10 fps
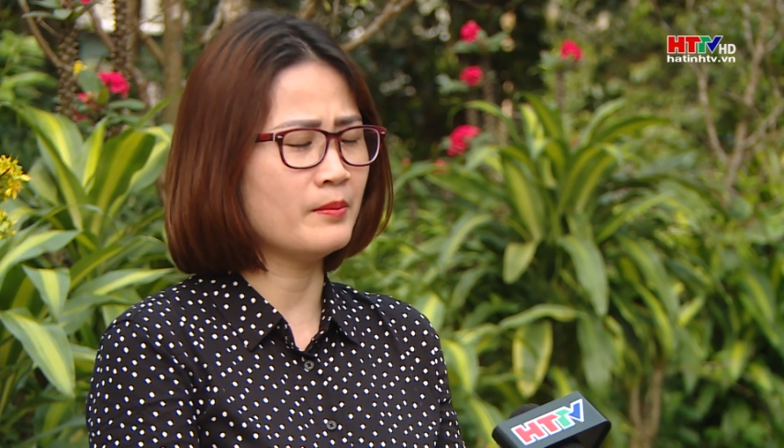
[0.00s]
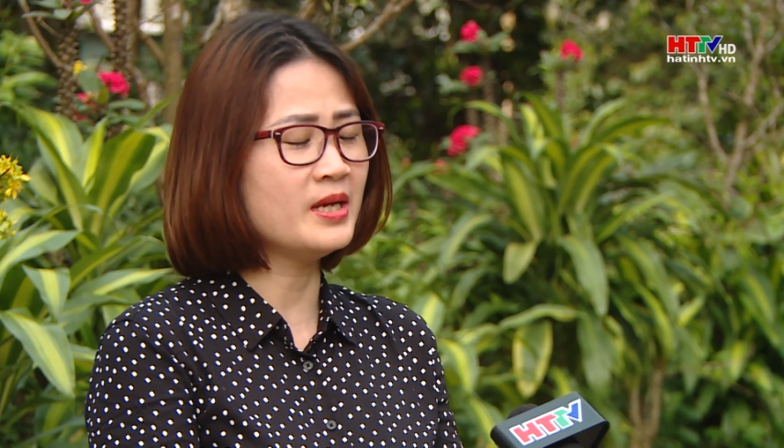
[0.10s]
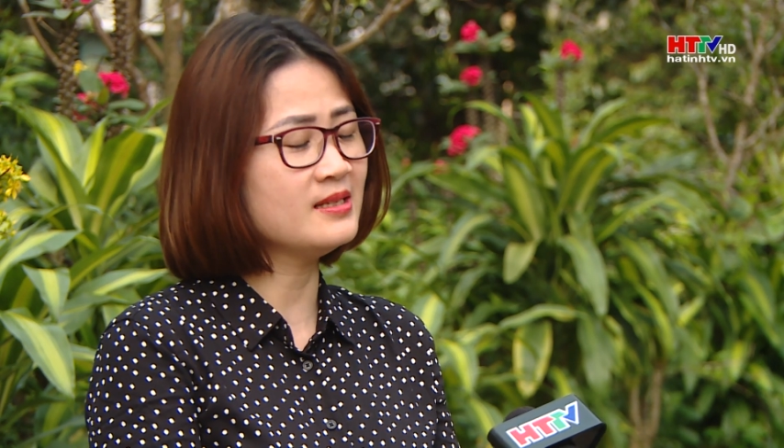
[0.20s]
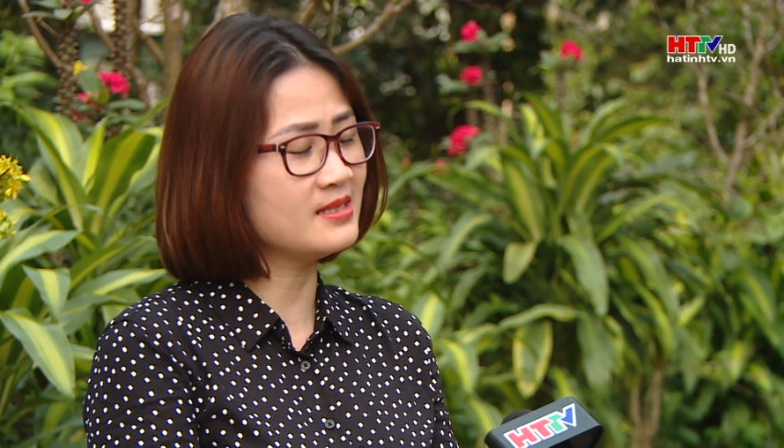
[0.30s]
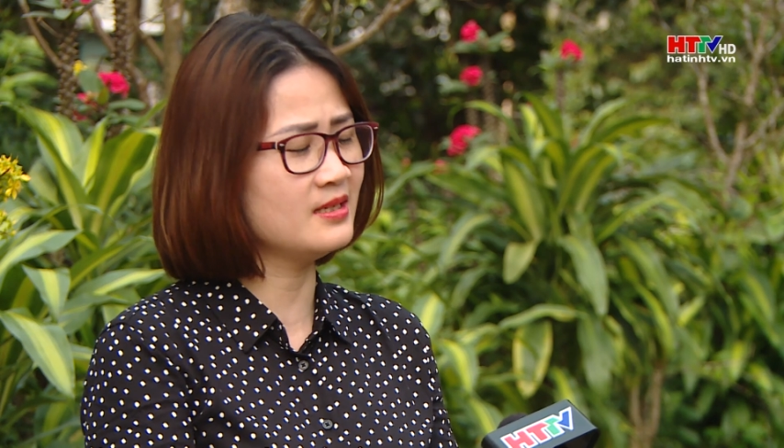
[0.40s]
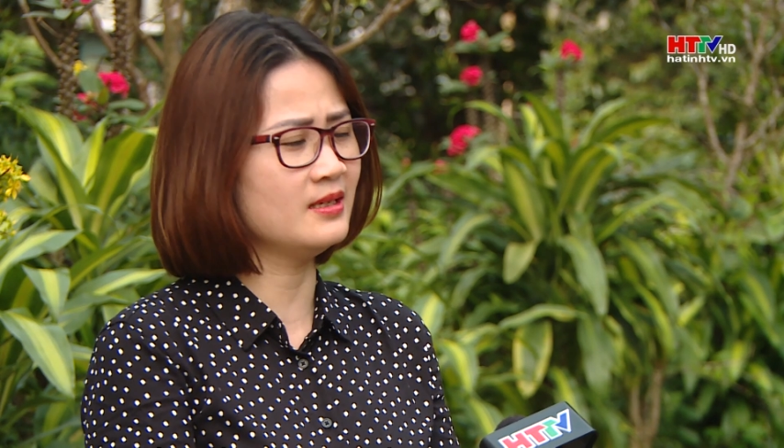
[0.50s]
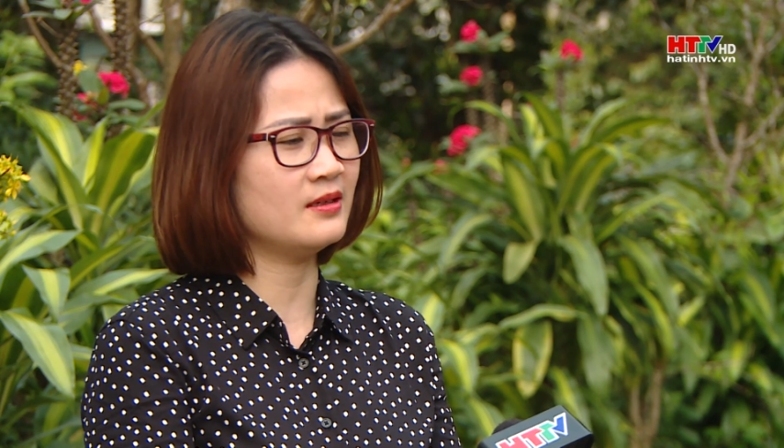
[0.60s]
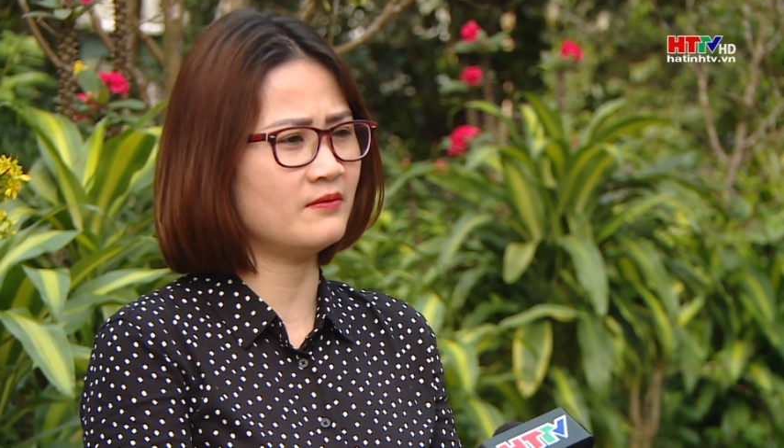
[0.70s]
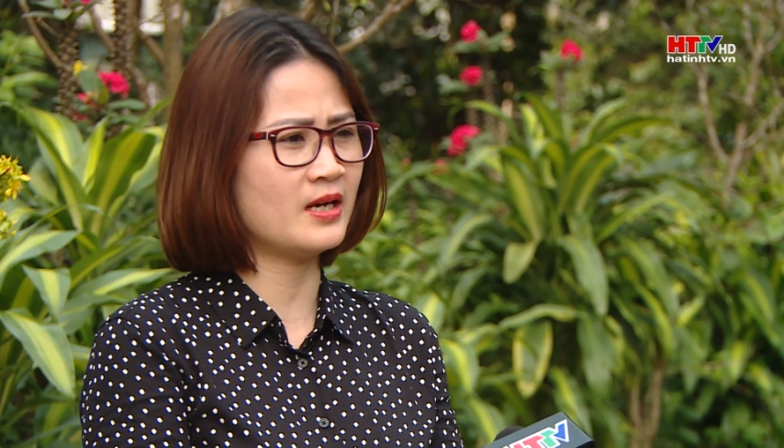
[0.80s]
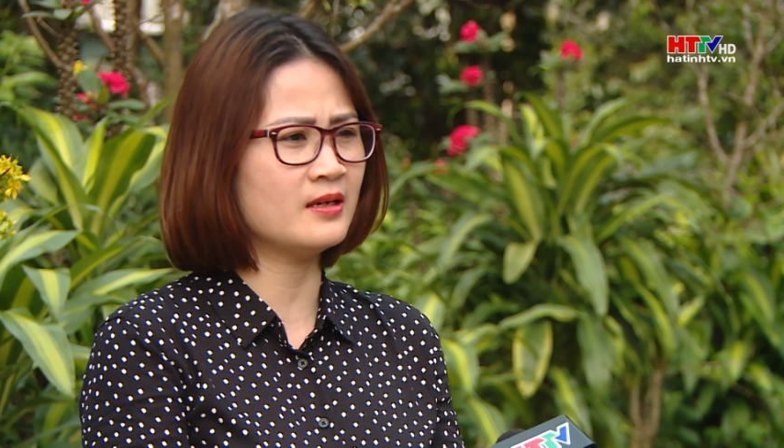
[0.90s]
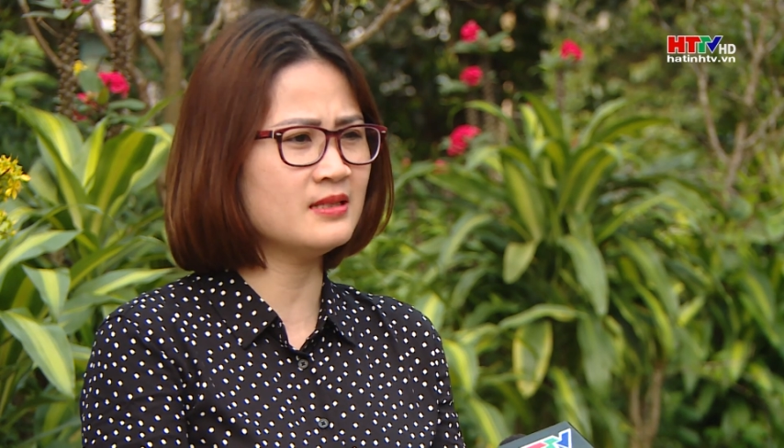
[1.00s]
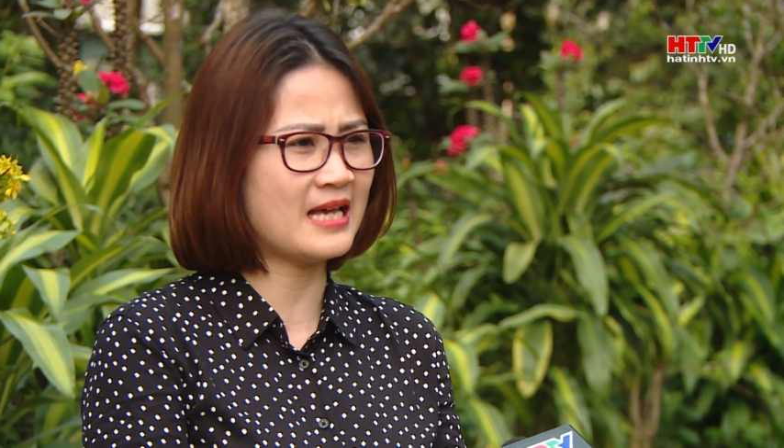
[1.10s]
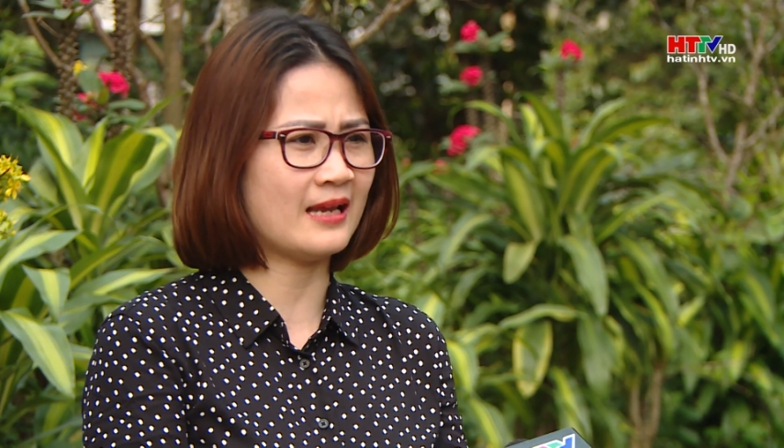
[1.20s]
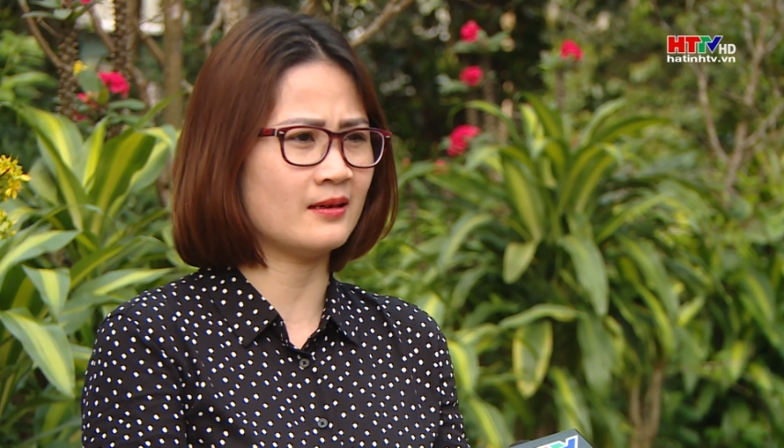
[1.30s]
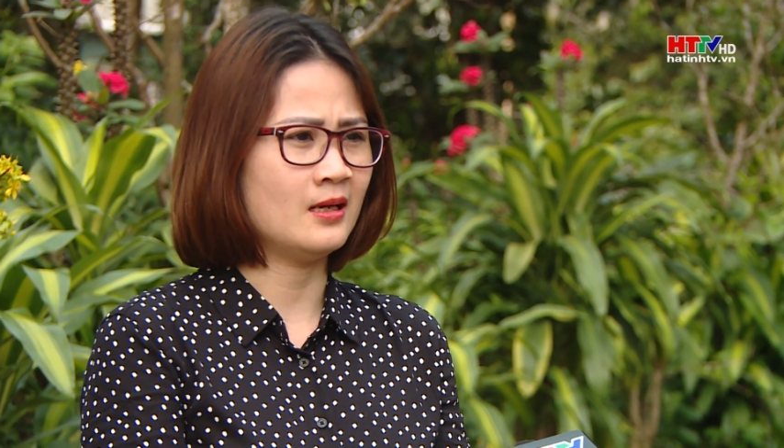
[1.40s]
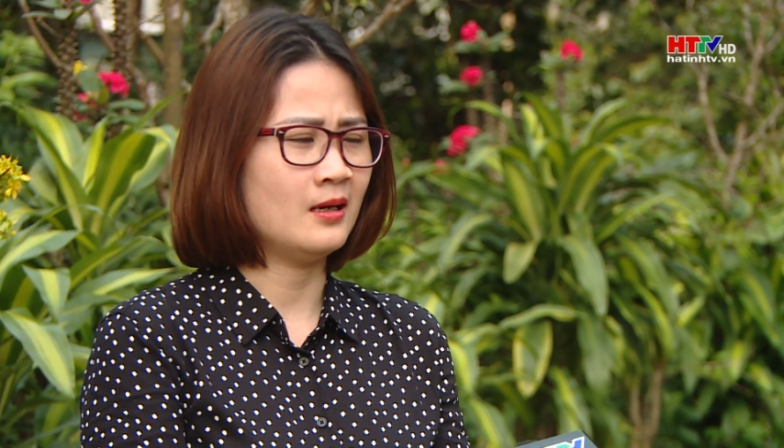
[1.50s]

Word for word: bình dị và đơn giản,